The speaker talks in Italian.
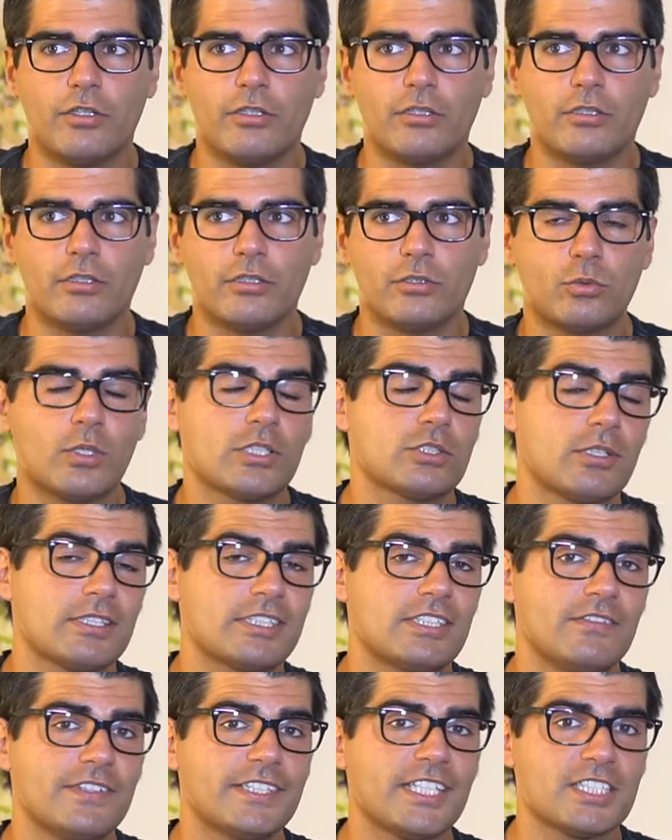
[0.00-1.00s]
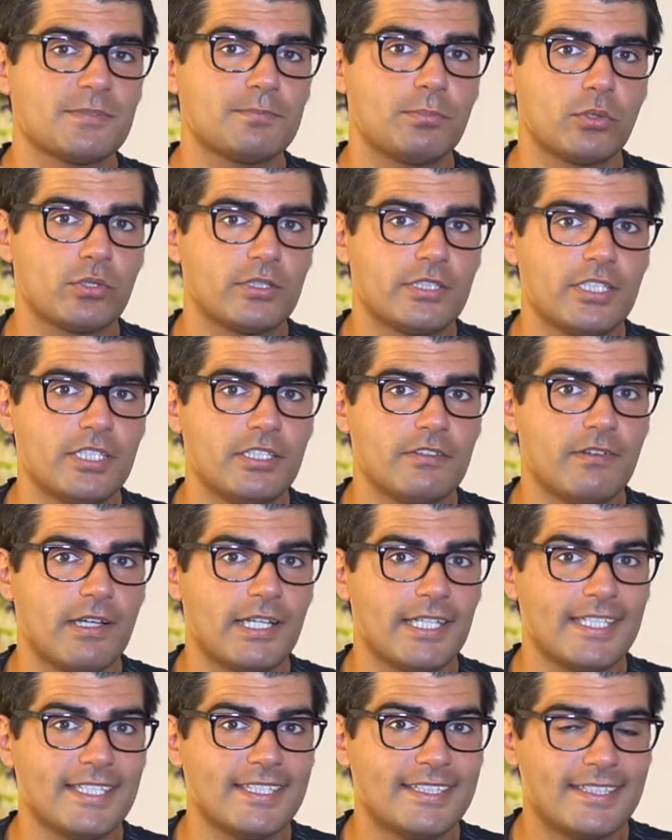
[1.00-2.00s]
eh, durante un'attività
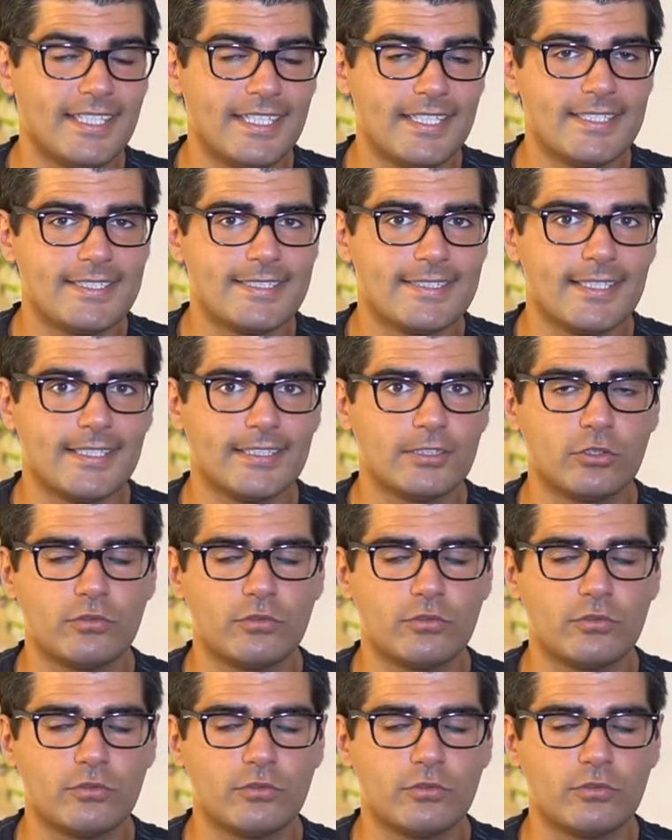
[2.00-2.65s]
sportiva intensa,